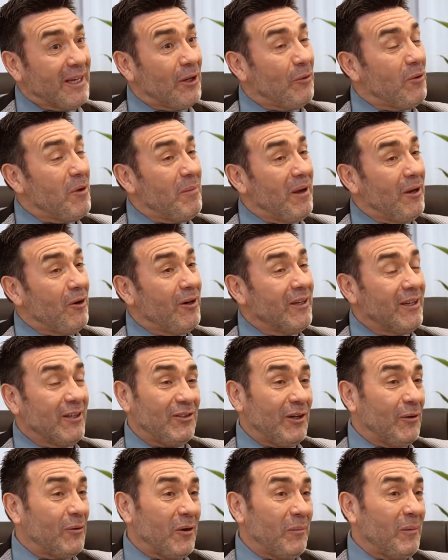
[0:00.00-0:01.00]
que no es menor y que
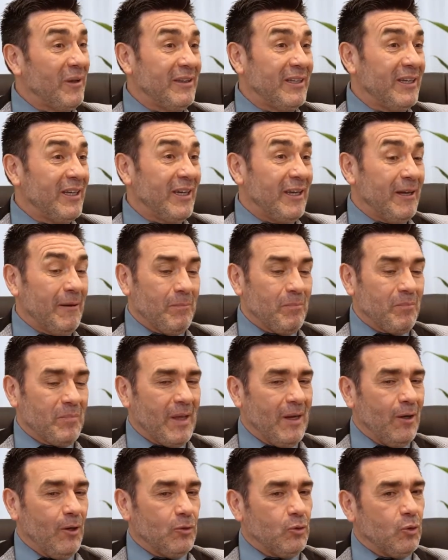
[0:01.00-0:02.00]
seguramente
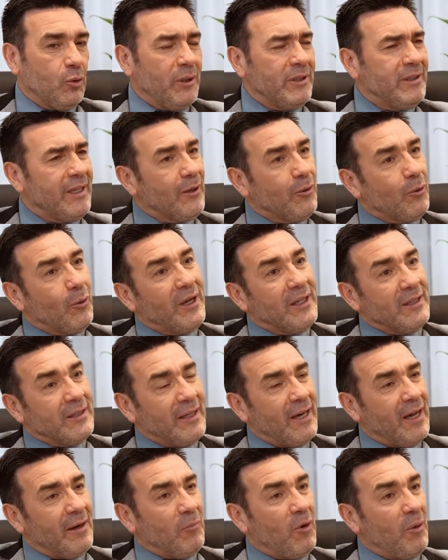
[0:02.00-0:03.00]
mm, lo tuviste en
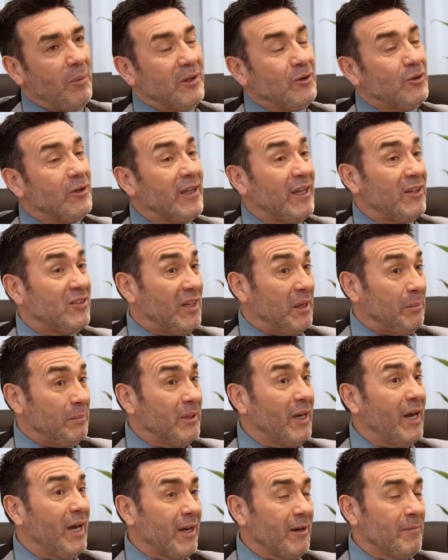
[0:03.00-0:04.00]
cuenta al momento de
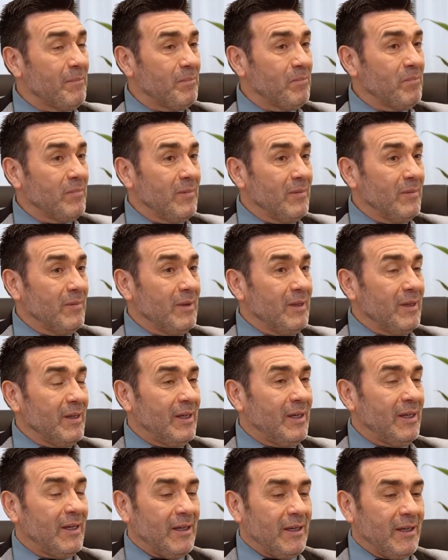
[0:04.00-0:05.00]
aceptar
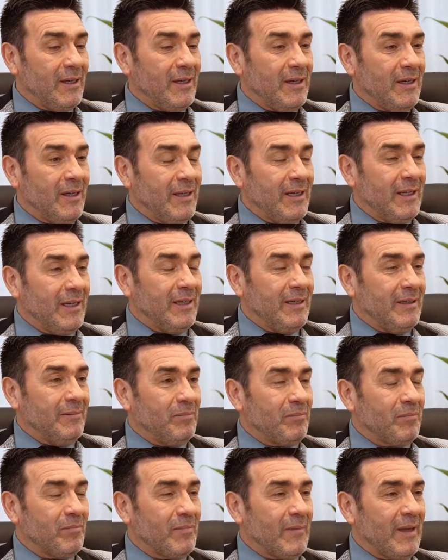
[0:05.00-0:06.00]
eh,
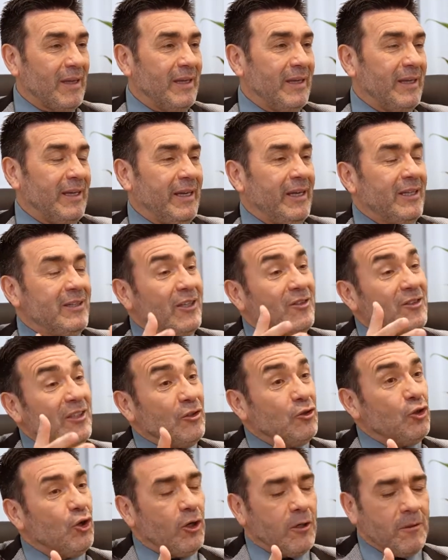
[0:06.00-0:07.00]
este
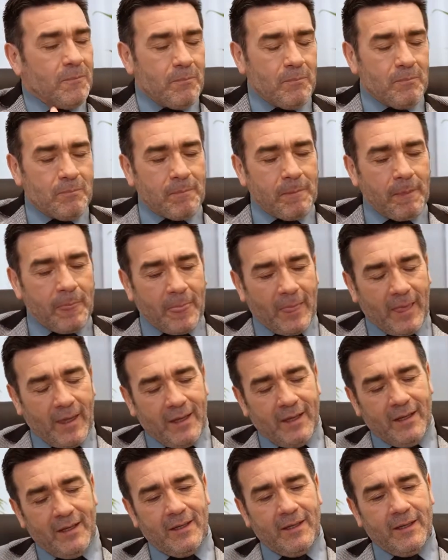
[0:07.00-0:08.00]
sillón
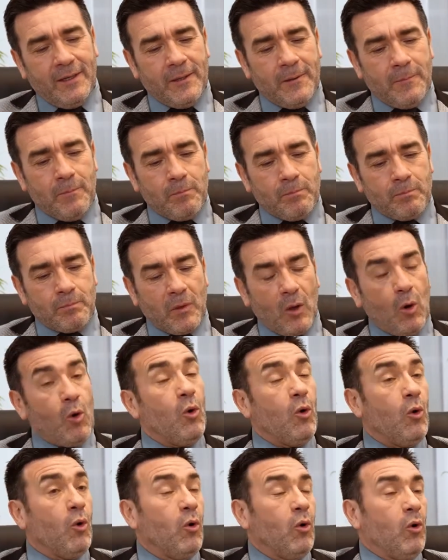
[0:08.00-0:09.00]
em,
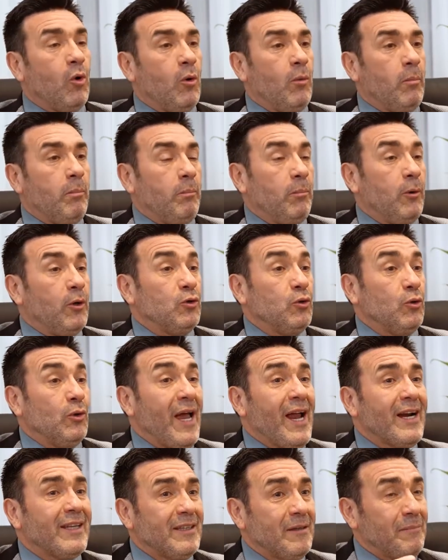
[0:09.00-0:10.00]
o
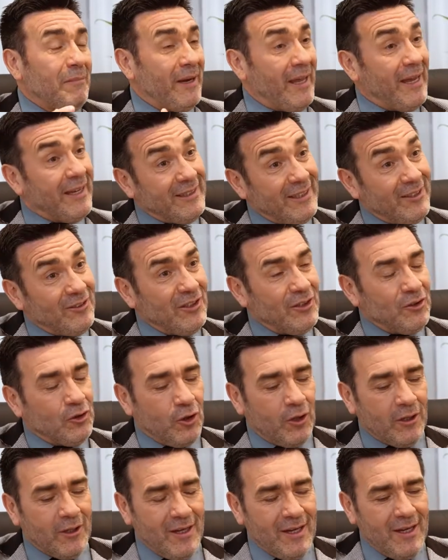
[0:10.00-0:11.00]
postularte para este
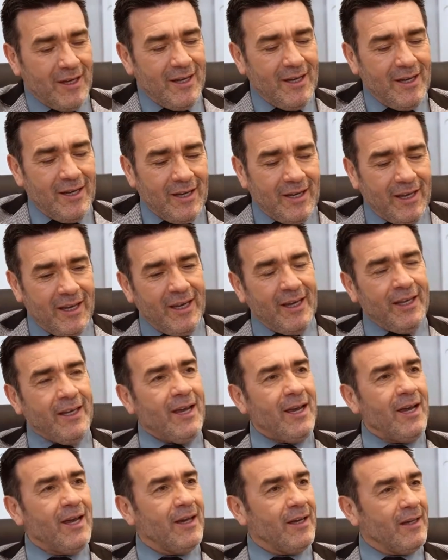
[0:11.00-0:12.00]
sillón,
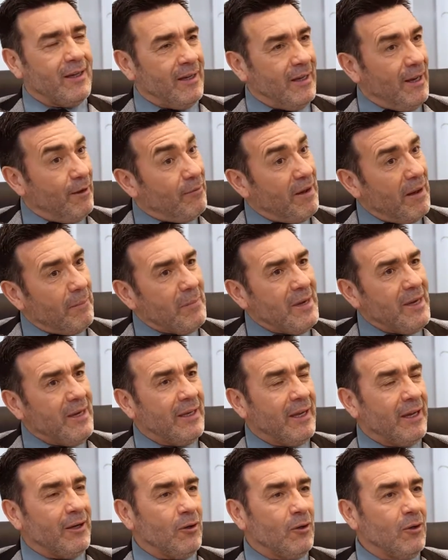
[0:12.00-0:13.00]
era la
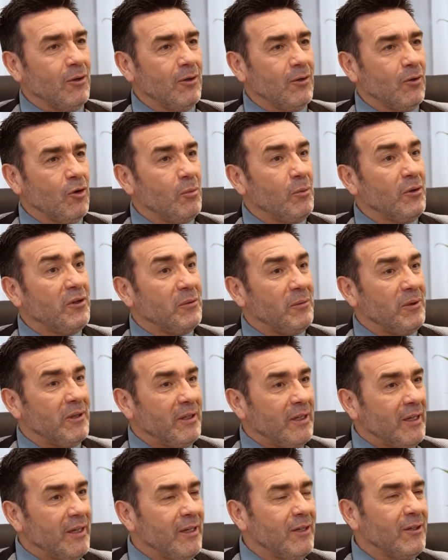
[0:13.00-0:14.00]
familia, ¿no? Cómo
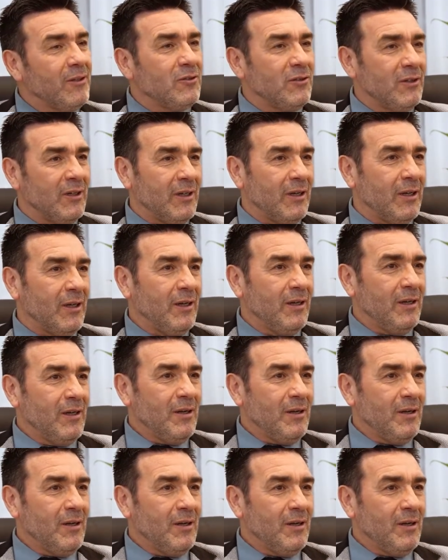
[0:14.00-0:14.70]
dividirse,